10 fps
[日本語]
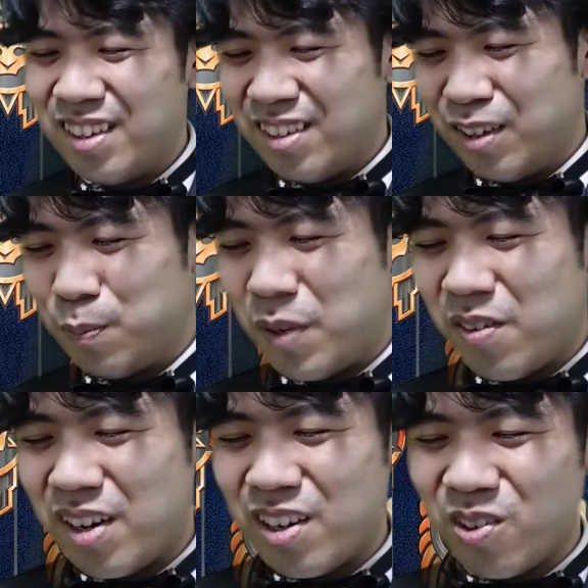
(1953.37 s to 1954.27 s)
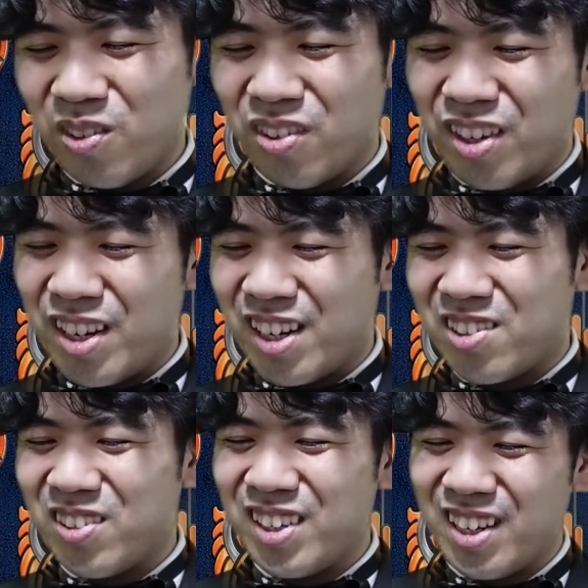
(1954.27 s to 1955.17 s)
うん、パワー4のね威
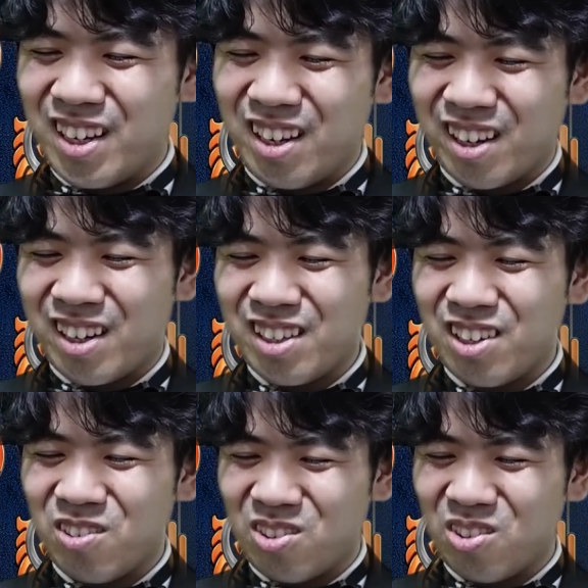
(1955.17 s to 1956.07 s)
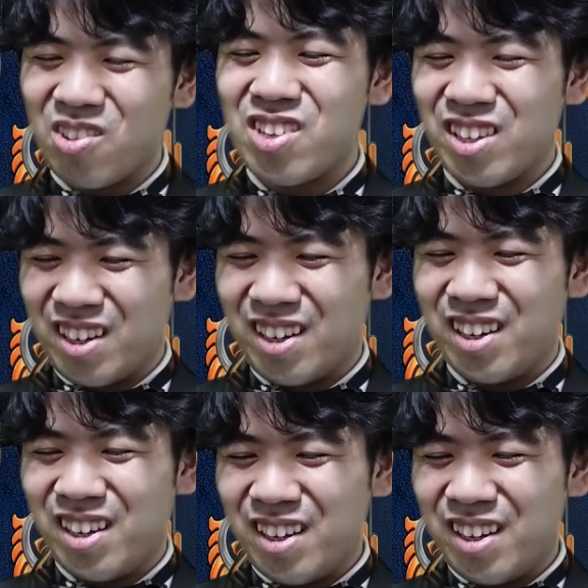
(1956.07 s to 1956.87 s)
迫はねかなり鬱陶しいね。